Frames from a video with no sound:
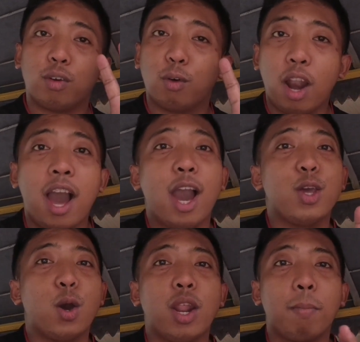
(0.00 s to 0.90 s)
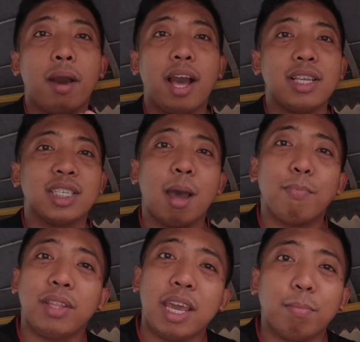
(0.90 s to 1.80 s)
ko lang kayo ng mga
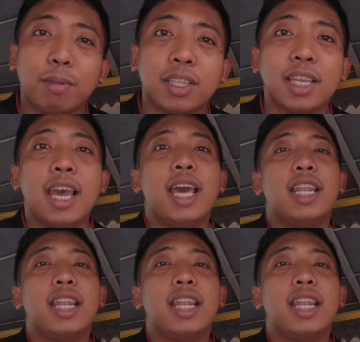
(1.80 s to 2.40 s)
some tips